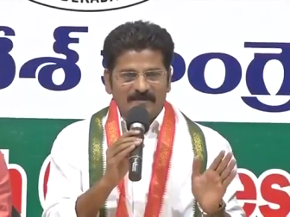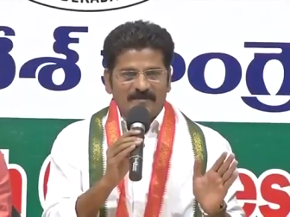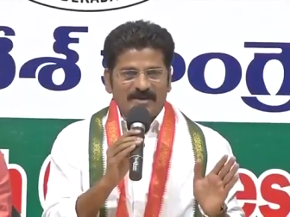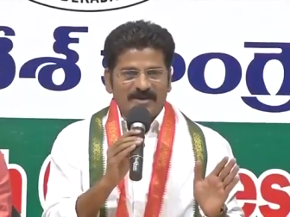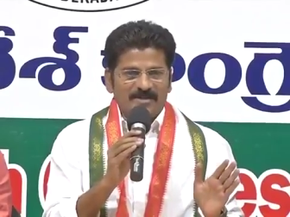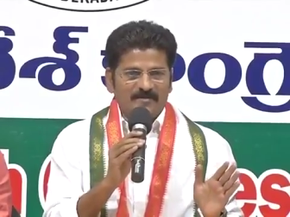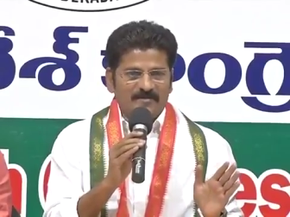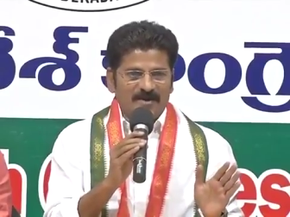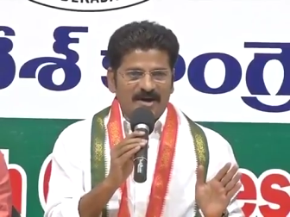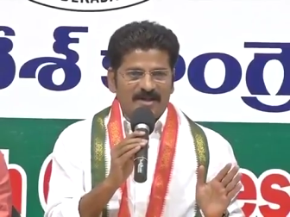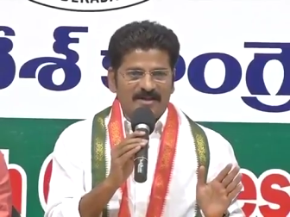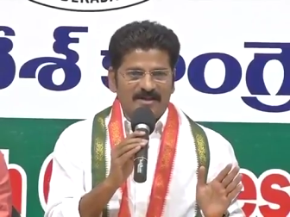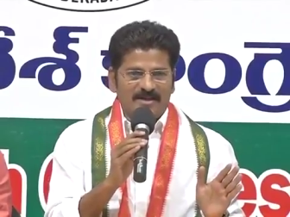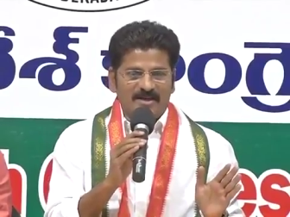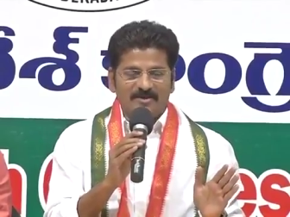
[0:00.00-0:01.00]

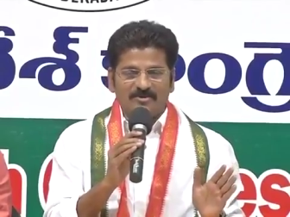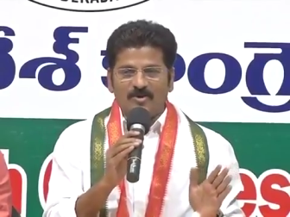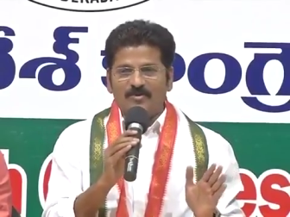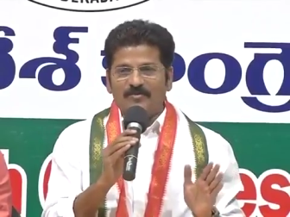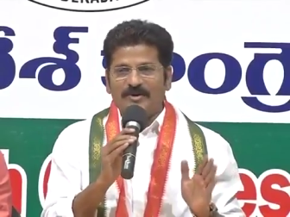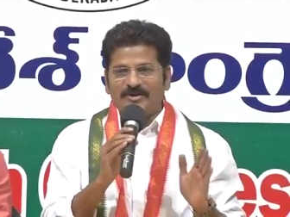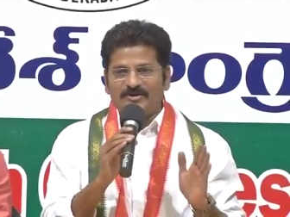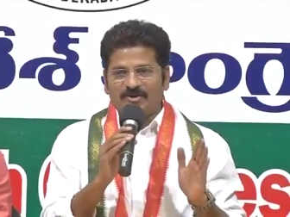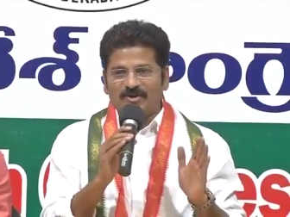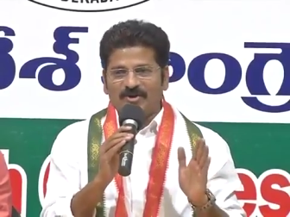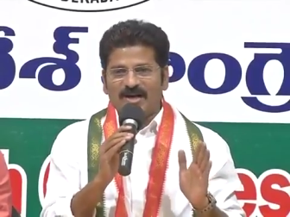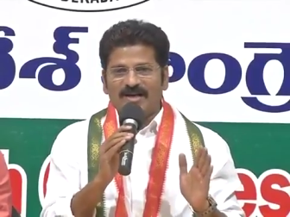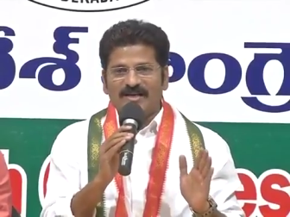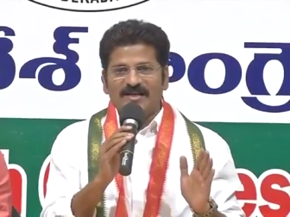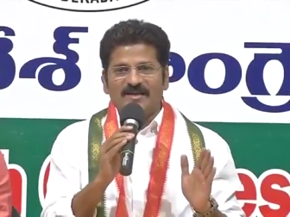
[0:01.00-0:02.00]
ప్రతిపాదనలతో మెట్రో
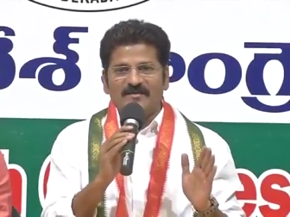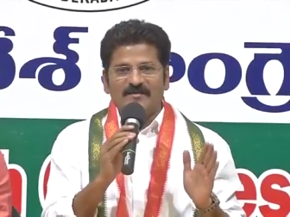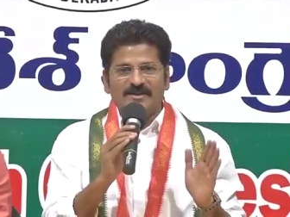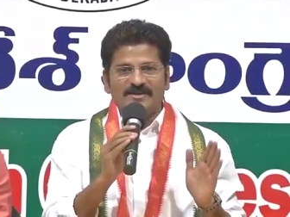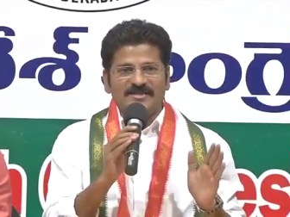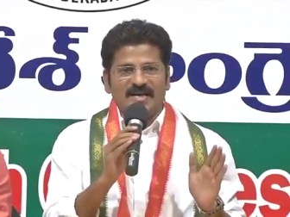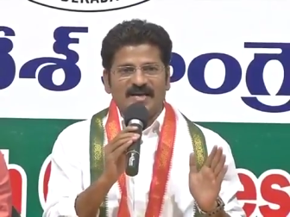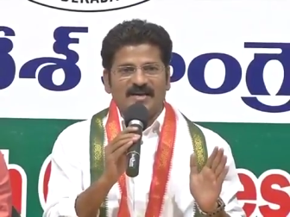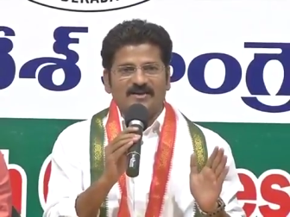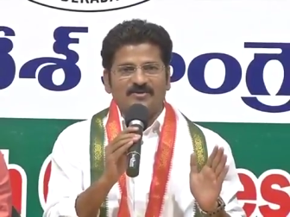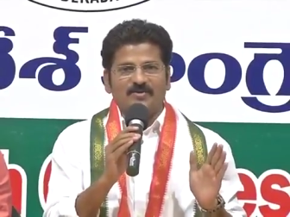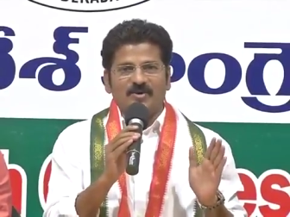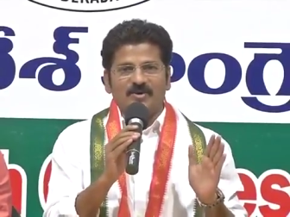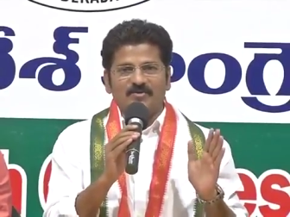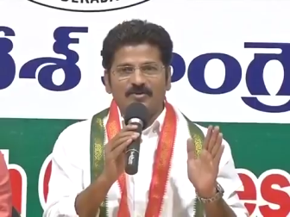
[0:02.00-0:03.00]
రైలు
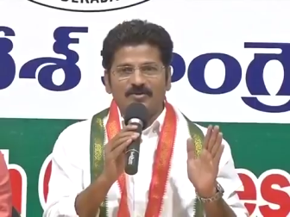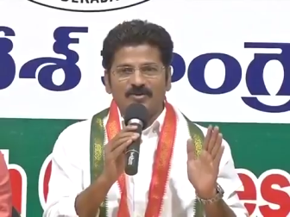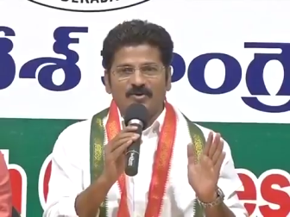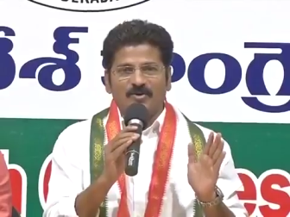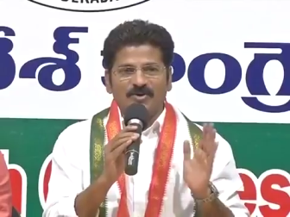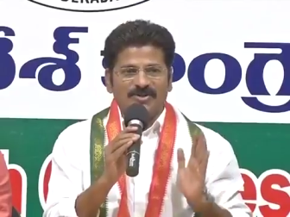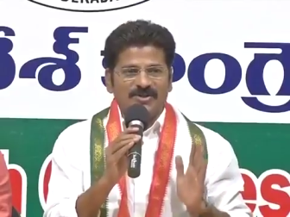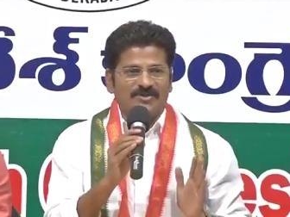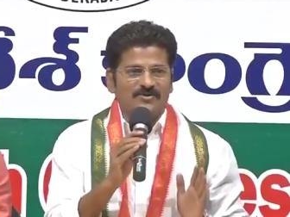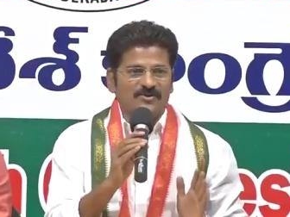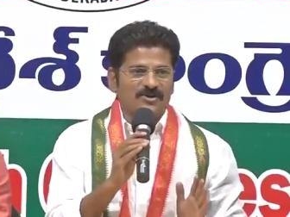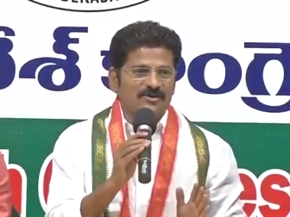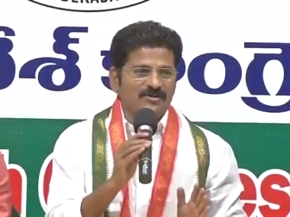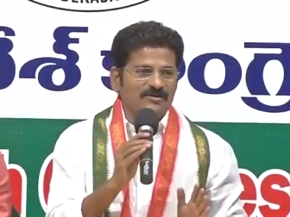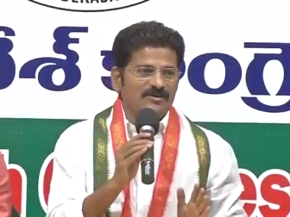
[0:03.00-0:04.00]
నిర్మించాలనుకొని ముందుకు వచ్చినరో